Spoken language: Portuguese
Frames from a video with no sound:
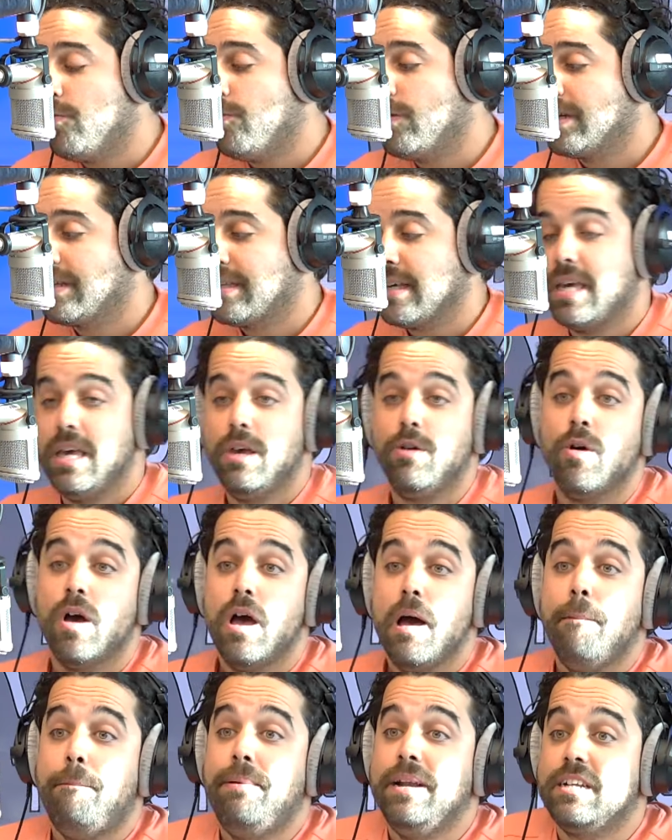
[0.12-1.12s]
um casaquinho
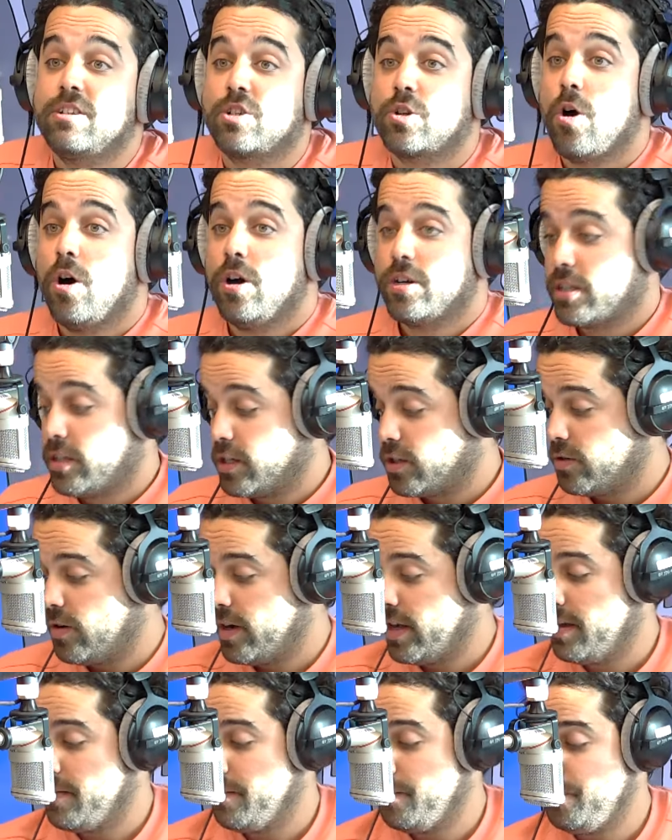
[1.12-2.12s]
para as costas, um dia não é?
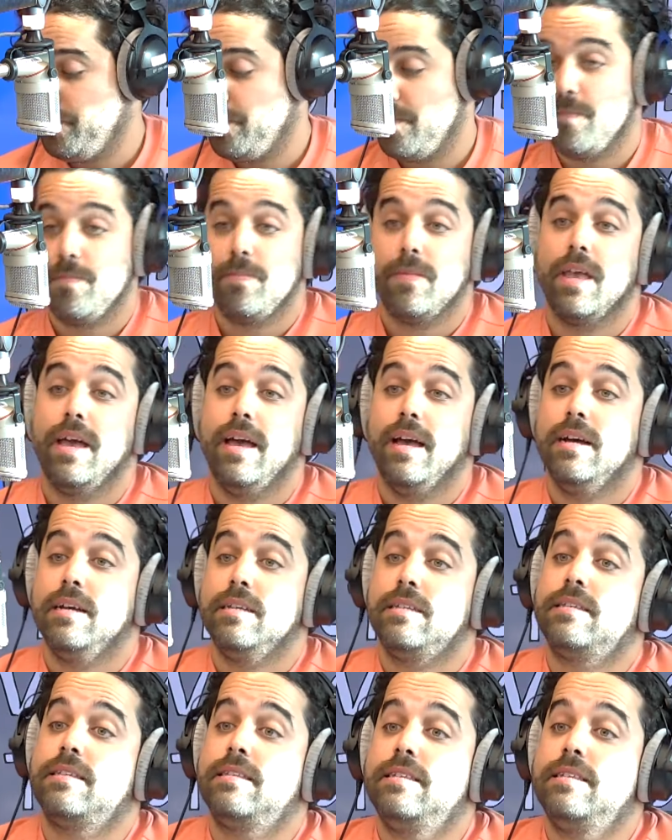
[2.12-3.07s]
inicial inteiro limpo,